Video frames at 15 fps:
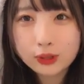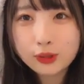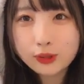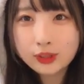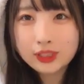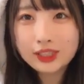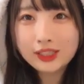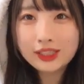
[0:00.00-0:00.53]

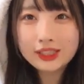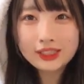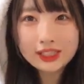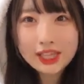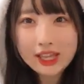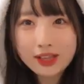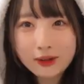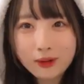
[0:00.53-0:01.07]
中心に
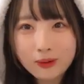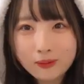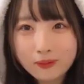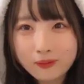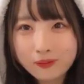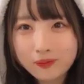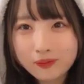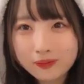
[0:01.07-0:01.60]
して
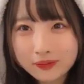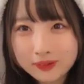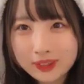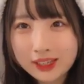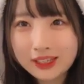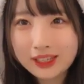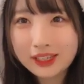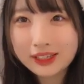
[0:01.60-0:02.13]

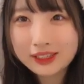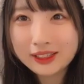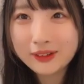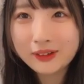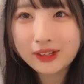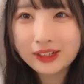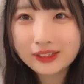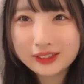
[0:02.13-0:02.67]
何
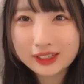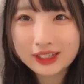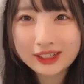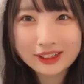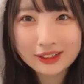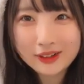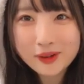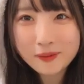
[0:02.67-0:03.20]
ねわかるな
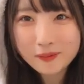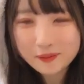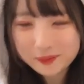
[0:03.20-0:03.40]
んか